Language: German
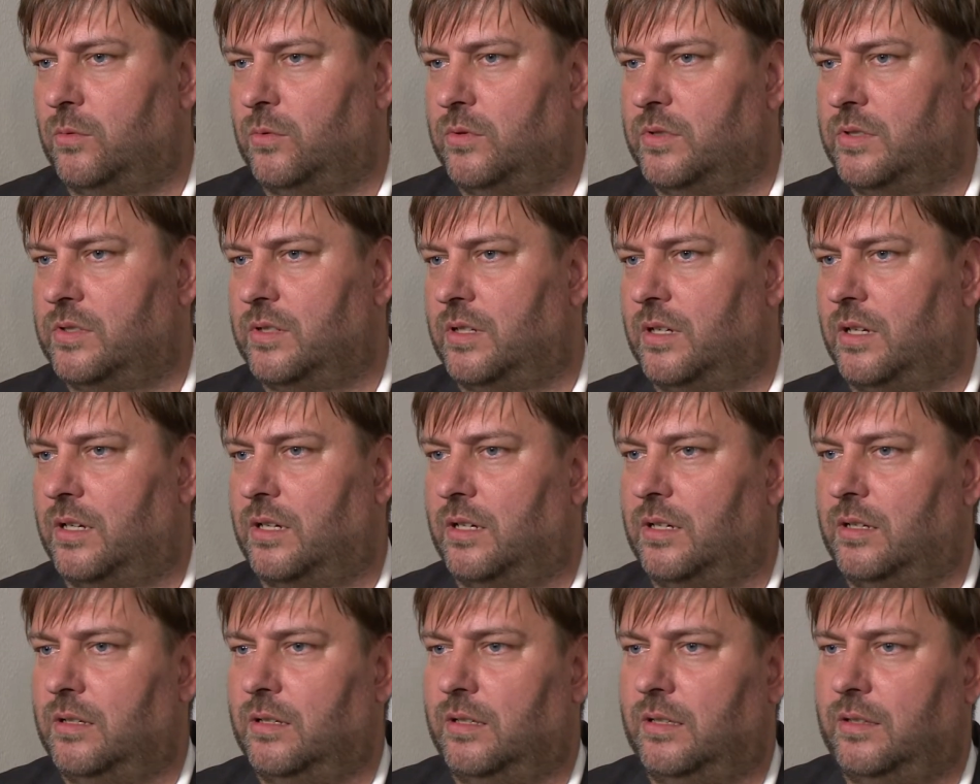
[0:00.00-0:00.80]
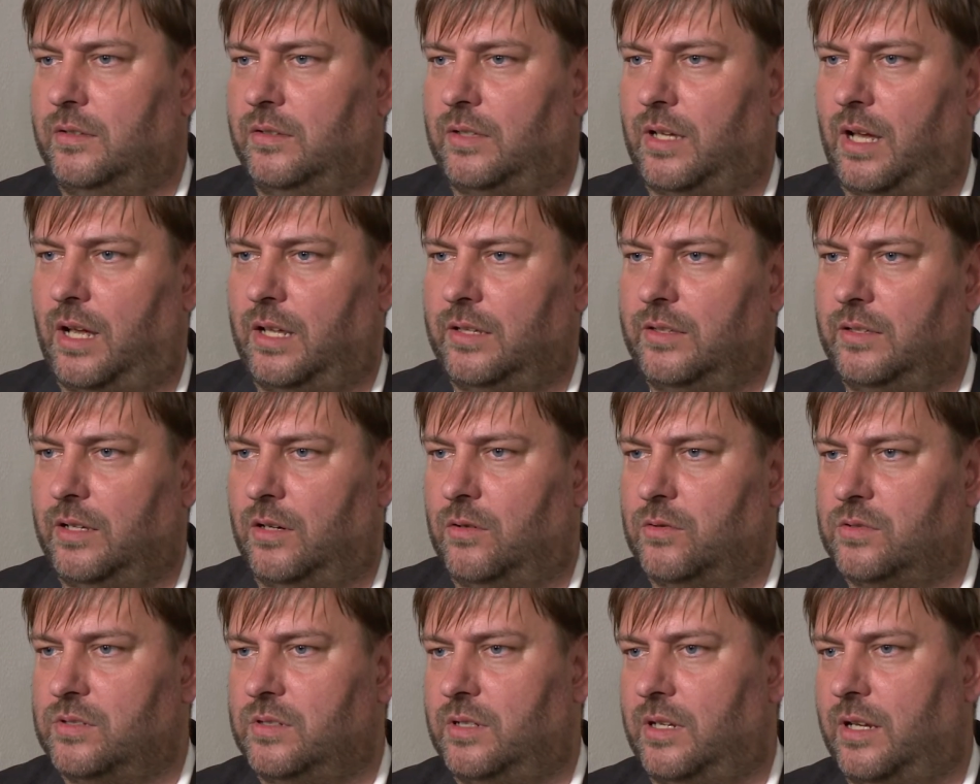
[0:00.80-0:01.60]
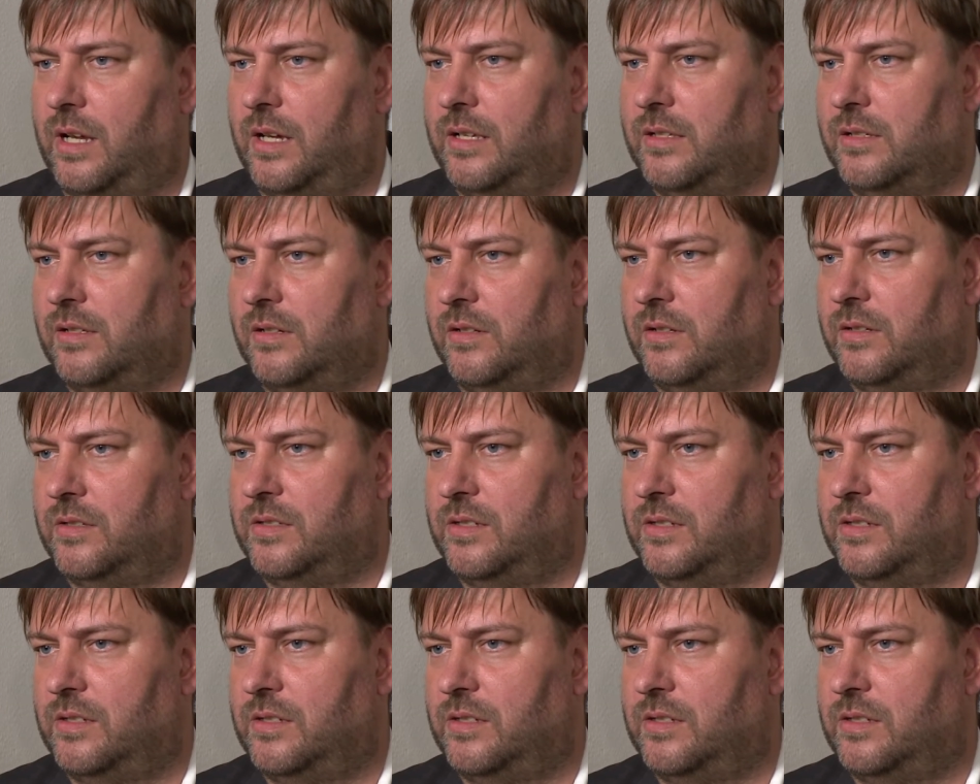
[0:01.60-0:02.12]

unsere Daten aus den einzelnen